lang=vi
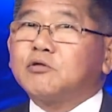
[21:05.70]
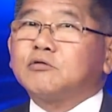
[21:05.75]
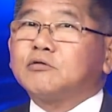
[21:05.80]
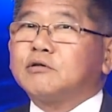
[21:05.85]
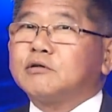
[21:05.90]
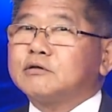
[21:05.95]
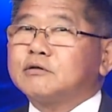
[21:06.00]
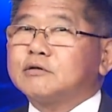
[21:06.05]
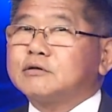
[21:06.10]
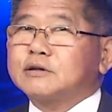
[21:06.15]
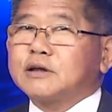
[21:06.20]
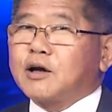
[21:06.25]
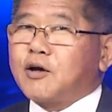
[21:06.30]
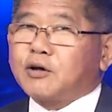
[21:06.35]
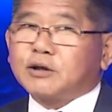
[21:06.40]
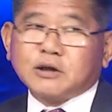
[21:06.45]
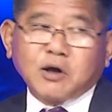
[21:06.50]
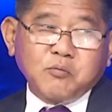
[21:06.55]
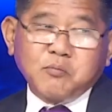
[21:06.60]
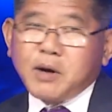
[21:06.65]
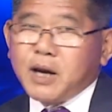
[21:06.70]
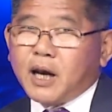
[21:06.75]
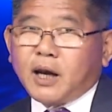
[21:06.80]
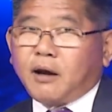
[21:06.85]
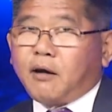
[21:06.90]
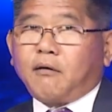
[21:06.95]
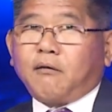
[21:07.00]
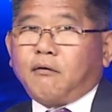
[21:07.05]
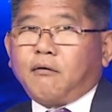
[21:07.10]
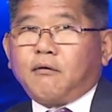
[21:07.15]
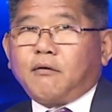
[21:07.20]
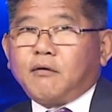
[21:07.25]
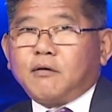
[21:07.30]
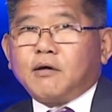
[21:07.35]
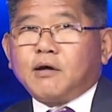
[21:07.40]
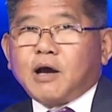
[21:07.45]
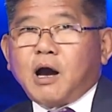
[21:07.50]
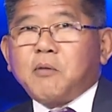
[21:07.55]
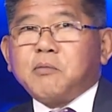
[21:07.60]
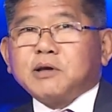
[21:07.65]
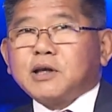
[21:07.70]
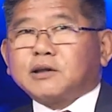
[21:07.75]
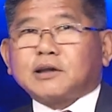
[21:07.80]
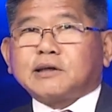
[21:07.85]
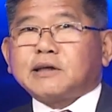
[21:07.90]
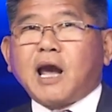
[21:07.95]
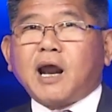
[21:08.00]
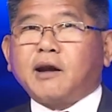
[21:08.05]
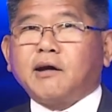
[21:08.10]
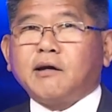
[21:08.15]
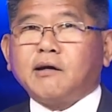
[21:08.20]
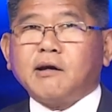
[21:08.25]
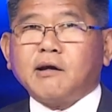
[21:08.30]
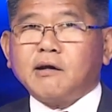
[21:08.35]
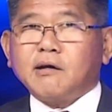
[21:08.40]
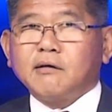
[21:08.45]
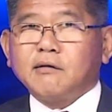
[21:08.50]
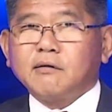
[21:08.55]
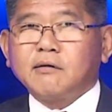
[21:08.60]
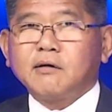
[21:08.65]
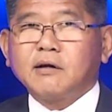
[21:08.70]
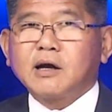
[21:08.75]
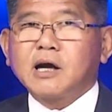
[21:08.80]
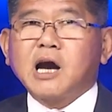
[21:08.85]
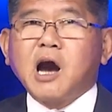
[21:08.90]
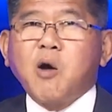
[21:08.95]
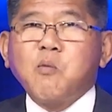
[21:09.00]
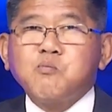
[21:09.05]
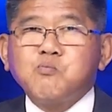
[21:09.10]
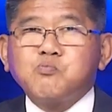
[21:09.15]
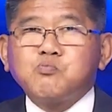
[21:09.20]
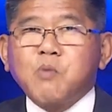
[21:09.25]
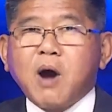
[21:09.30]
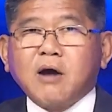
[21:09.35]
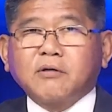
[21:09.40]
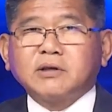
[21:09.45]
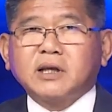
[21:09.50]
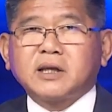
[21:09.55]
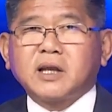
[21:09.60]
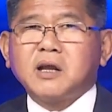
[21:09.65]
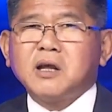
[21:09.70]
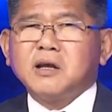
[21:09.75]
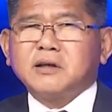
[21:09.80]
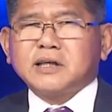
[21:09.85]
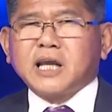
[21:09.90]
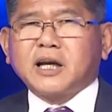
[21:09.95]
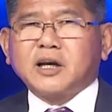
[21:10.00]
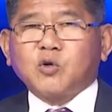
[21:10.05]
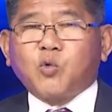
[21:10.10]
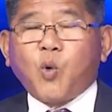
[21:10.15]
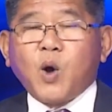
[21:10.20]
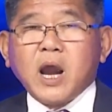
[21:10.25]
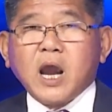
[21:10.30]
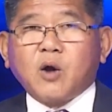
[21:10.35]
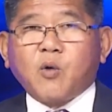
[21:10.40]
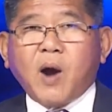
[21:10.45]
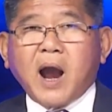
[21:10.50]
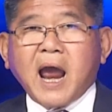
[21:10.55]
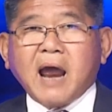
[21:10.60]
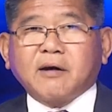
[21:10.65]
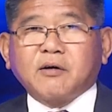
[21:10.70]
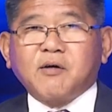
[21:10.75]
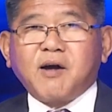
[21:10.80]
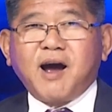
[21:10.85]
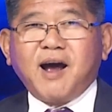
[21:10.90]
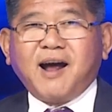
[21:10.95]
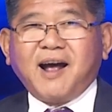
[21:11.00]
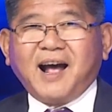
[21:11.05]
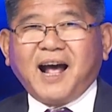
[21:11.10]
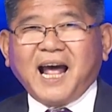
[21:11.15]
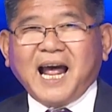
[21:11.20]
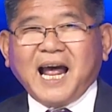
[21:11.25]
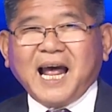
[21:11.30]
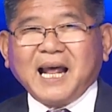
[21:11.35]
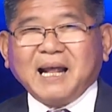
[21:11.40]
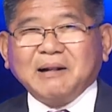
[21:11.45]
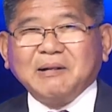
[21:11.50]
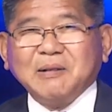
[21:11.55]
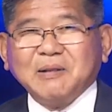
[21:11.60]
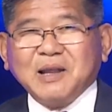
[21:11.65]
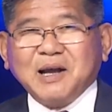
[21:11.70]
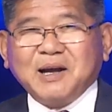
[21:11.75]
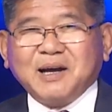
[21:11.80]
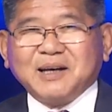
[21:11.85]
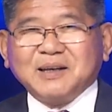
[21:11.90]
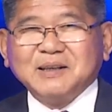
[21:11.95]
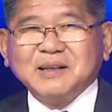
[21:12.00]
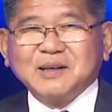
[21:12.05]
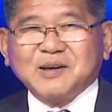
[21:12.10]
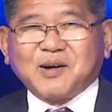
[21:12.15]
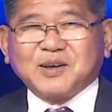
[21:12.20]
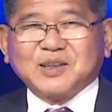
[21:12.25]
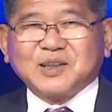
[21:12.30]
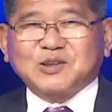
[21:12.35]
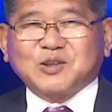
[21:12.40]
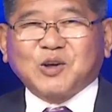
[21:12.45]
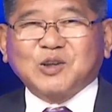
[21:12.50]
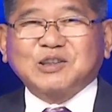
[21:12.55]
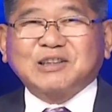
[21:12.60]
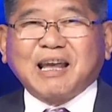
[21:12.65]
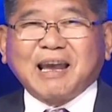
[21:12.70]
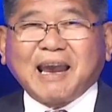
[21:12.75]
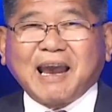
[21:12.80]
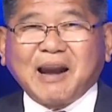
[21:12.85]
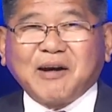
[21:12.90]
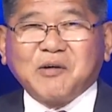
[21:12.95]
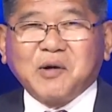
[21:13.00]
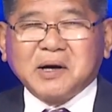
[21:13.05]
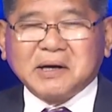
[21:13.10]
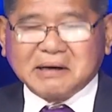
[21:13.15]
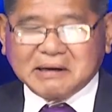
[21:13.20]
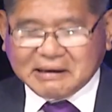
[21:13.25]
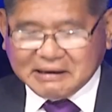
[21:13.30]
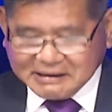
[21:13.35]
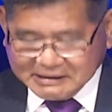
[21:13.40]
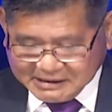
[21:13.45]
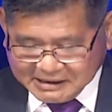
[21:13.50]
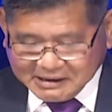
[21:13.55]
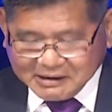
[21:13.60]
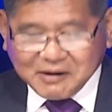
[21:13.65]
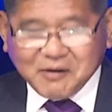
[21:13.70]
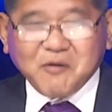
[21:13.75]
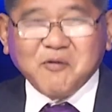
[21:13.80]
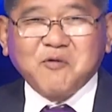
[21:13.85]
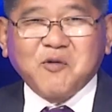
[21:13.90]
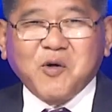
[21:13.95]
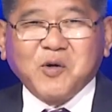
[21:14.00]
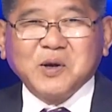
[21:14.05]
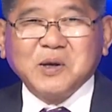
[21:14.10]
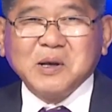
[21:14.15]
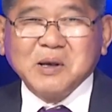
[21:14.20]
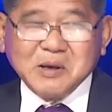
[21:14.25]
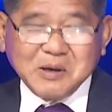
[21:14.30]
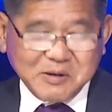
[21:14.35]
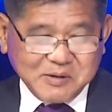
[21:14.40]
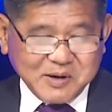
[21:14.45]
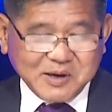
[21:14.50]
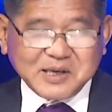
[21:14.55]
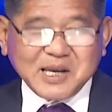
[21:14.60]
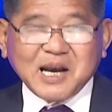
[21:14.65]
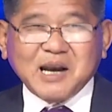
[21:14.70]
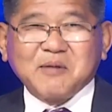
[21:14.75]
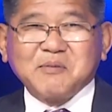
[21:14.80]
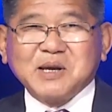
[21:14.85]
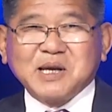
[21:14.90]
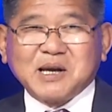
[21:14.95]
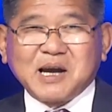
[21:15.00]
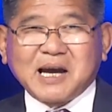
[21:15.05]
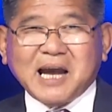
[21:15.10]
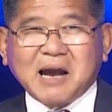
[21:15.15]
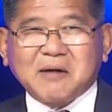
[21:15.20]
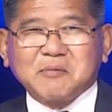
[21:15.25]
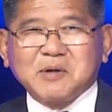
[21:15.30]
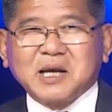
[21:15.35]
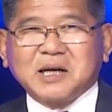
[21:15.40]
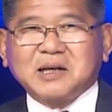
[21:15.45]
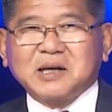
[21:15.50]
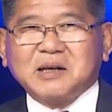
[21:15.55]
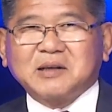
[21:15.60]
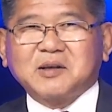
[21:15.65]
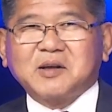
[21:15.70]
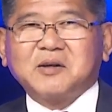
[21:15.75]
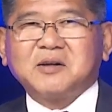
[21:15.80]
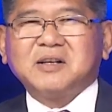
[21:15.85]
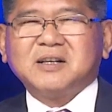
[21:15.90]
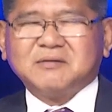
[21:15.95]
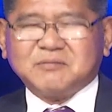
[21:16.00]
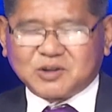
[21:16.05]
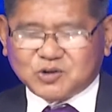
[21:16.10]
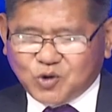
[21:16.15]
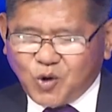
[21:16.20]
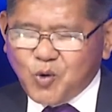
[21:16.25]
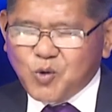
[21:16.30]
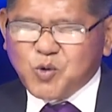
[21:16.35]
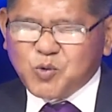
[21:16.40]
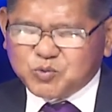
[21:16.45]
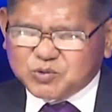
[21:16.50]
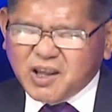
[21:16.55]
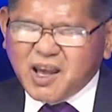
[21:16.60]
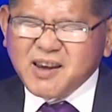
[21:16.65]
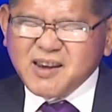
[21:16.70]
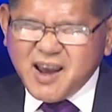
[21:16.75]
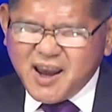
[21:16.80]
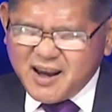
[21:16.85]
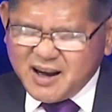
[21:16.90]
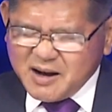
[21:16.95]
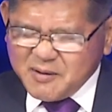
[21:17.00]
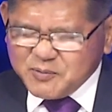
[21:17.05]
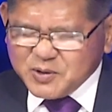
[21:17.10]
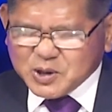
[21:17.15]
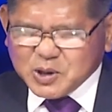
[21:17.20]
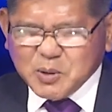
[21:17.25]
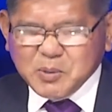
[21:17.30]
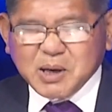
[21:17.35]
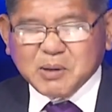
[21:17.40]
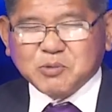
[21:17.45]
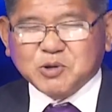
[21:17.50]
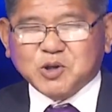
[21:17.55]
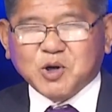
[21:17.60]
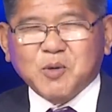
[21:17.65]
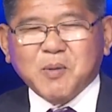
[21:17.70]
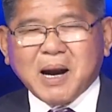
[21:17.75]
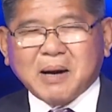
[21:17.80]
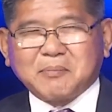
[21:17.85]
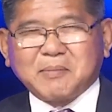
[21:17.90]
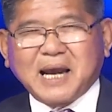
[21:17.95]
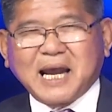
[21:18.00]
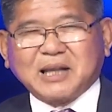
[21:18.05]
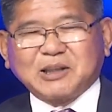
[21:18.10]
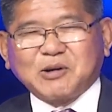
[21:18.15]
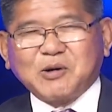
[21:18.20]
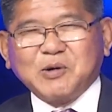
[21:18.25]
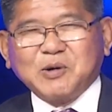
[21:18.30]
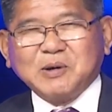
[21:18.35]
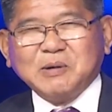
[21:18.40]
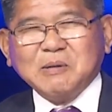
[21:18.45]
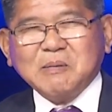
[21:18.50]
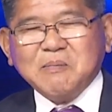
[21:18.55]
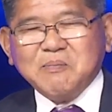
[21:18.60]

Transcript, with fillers: người ta coi như không biết, không bao giờ ta nhận hết á, không bao giờ nhận thì quê quá luôn, coi như tón tè luôn, nó cũng vui. Vì nhất là bị người khác biết đó, mà tôi cũng tế nhị lắm, tôi biết một số bạn bè tôi